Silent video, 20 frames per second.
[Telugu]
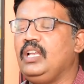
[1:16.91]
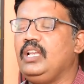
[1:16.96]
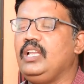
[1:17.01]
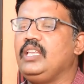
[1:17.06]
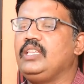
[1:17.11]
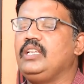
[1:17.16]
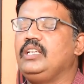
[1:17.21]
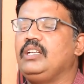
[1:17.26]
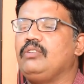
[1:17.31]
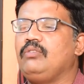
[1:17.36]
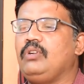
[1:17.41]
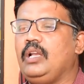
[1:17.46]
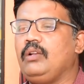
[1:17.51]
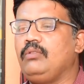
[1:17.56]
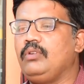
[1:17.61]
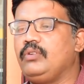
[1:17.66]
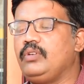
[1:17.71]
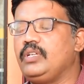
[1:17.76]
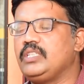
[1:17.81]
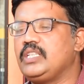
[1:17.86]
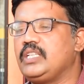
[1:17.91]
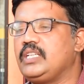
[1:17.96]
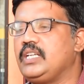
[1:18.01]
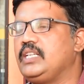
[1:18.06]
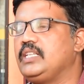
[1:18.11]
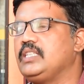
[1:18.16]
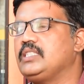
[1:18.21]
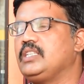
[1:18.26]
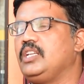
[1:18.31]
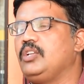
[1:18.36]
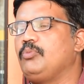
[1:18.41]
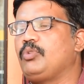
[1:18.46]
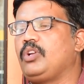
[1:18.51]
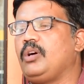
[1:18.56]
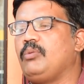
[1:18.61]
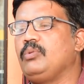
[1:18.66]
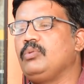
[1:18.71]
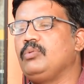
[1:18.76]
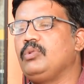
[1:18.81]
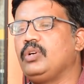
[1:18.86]
లేదంటే వల్వో వెజనైటిస్ అనే
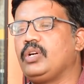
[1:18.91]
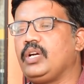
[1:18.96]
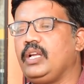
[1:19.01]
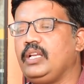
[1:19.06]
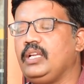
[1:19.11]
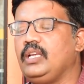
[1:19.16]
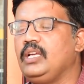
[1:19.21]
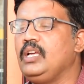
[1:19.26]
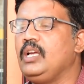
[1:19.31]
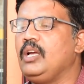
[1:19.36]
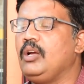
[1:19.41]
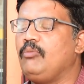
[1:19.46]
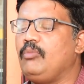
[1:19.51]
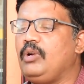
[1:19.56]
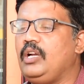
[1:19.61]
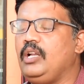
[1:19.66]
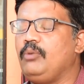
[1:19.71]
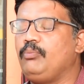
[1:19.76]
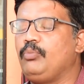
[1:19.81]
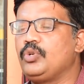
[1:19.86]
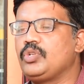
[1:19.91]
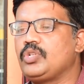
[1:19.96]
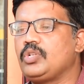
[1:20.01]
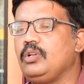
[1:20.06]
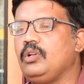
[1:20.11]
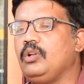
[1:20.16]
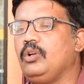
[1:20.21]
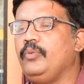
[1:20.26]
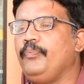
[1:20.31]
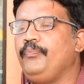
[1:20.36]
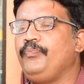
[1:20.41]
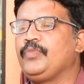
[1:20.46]
ప్రాబ్లంలో కానీ మళ్ళీ పురుషుల్లో